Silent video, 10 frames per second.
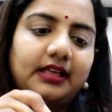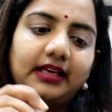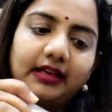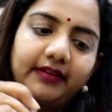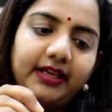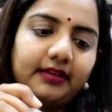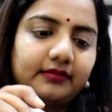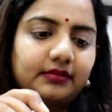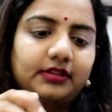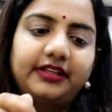நல்லாவே
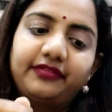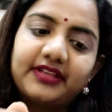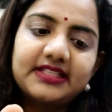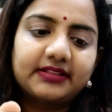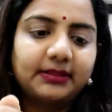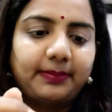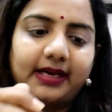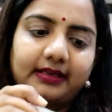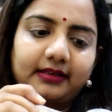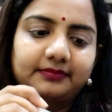ஒரு டிஃப்ரென்ஸ் வந்து
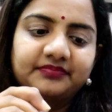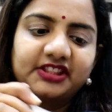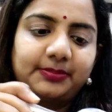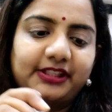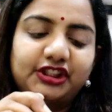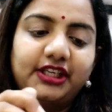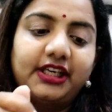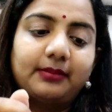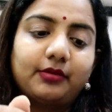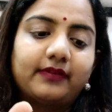பார்க்கலாம்
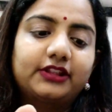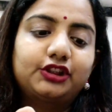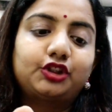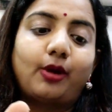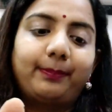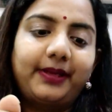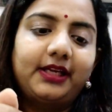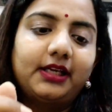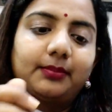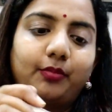ஸ்பெஷலி நம்ம வந்து
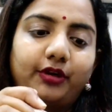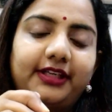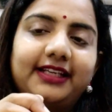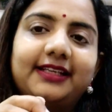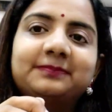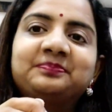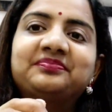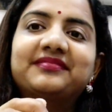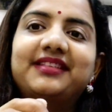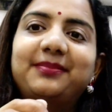ஷாப்பிங் போயிட்டு
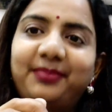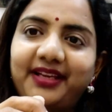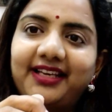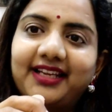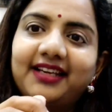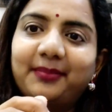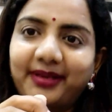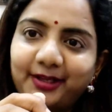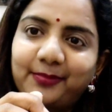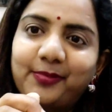இப்போ இல்லை
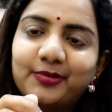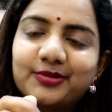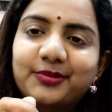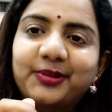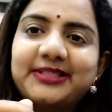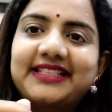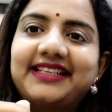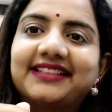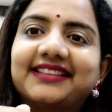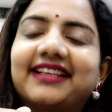நம்ம எல்லாரும் போவோம் கூடிய
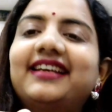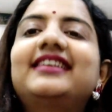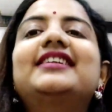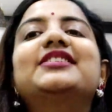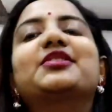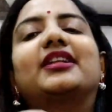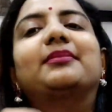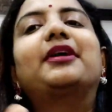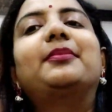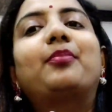சீக்கிரத்தில் ஸோ
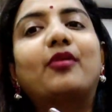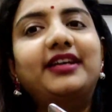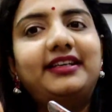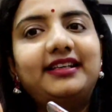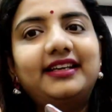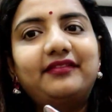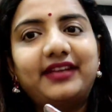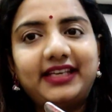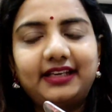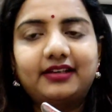அந்த மாதிரி போயிட்டு
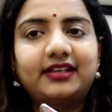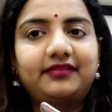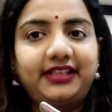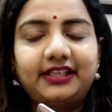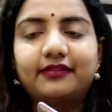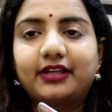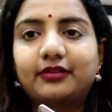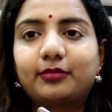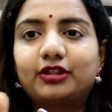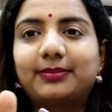வெளியில் வீட்டுக்கு
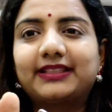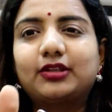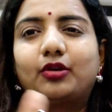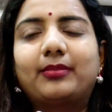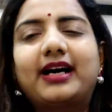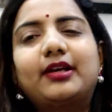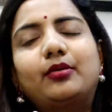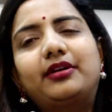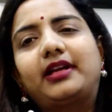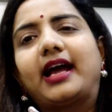வரும்போது பார்த்தீங்கன்னா ஒரு மாதிரி
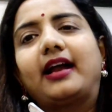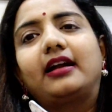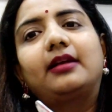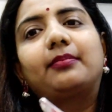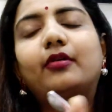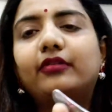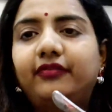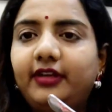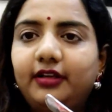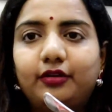ஒரு டேண்டப்பாக ஒரு
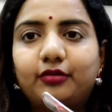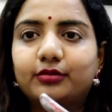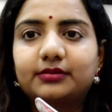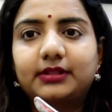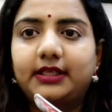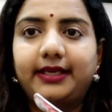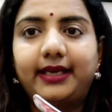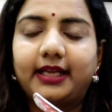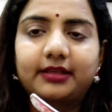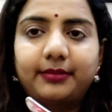ஃபீல் இருக்கும்
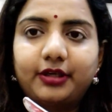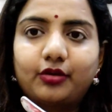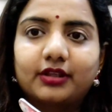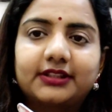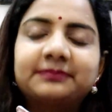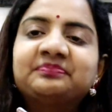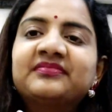எல்லாருக்குமே இருக்கும் அது